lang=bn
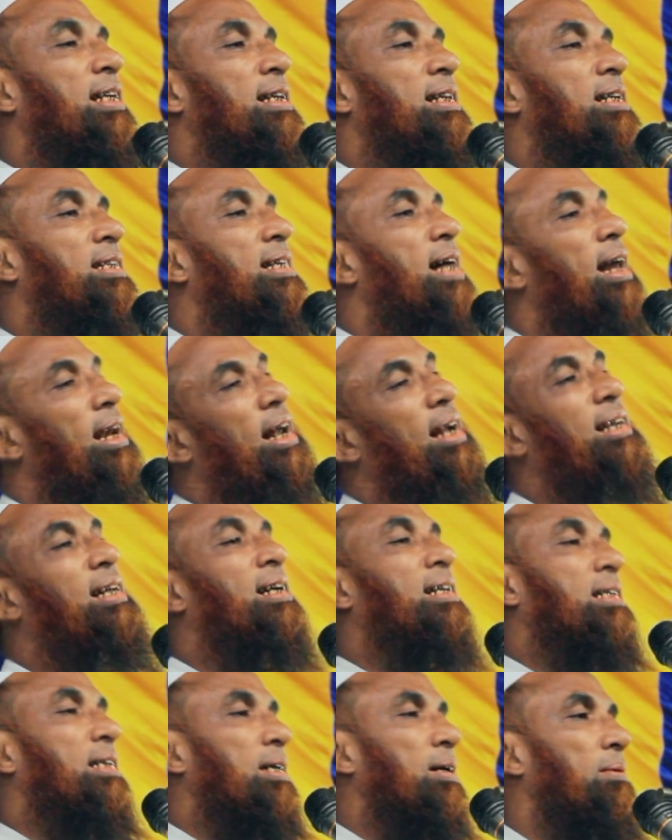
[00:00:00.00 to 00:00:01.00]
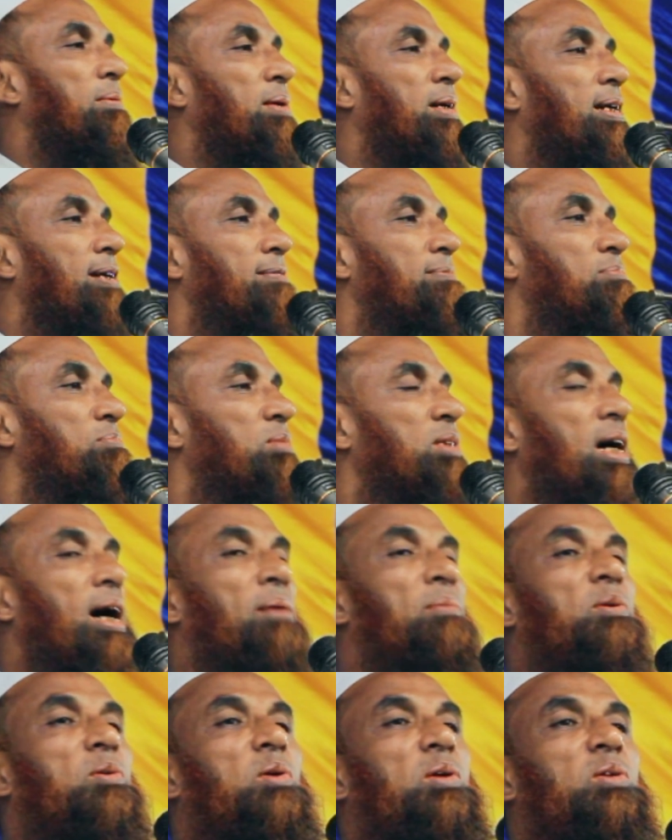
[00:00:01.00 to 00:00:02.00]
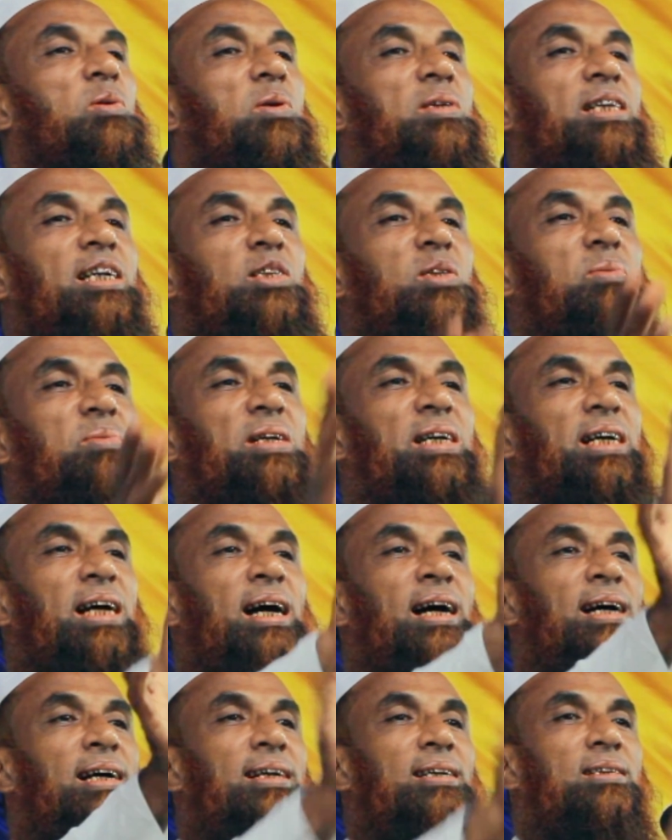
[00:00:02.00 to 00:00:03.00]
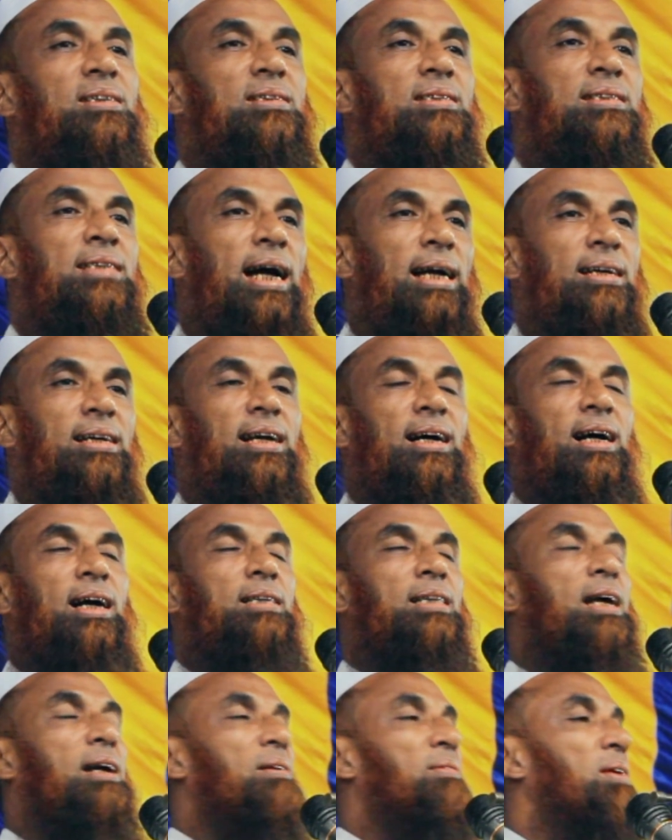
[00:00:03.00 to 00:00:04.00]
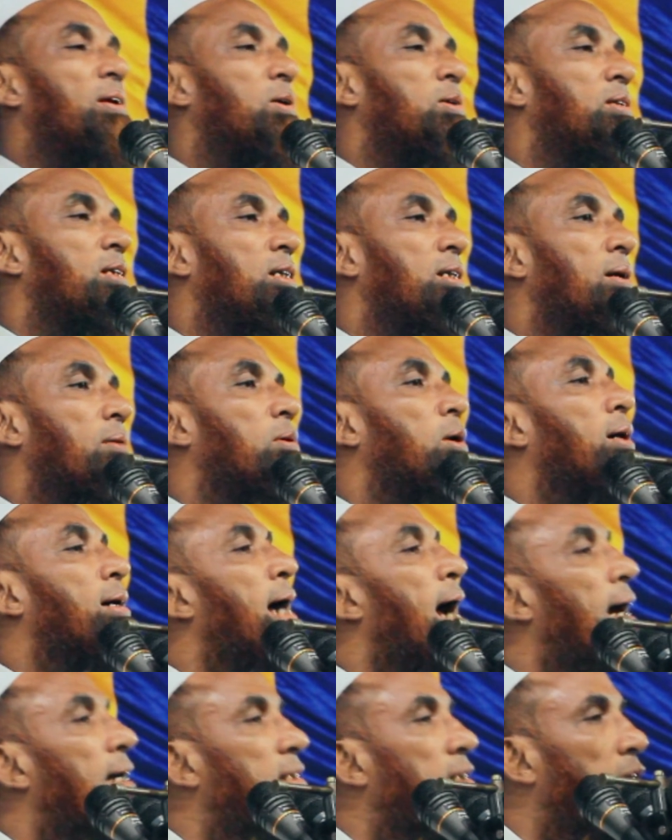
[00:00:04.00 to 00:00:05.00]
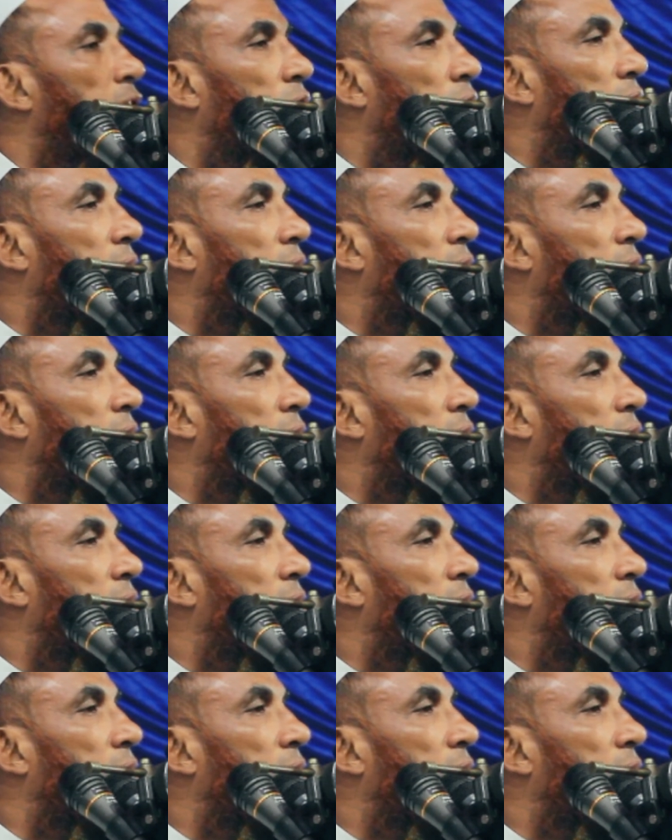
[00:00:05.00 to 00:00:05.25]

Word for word: দিয়ে দালানের কি হবে আমি কই যে ওই দিয়ে তুমি যার টাকা তারা ফেরত দিতে ওকে খাইছি তো